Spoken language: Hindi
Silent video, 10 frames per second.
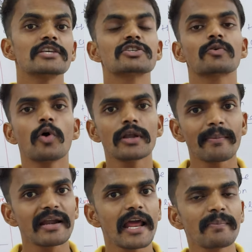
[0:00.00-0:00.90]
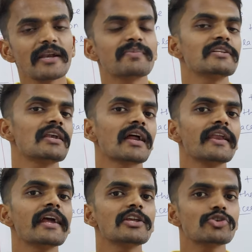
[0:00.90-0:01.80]
इसको नंबर लाइन पर रिप्रेजेंट
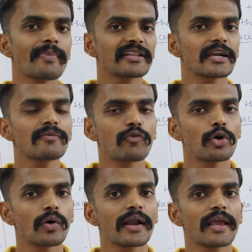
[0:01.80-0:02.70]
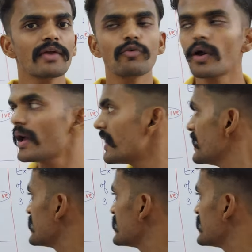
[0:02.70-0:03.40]
करने के लिए जो मेथड हम फॉलो करेंगे वो है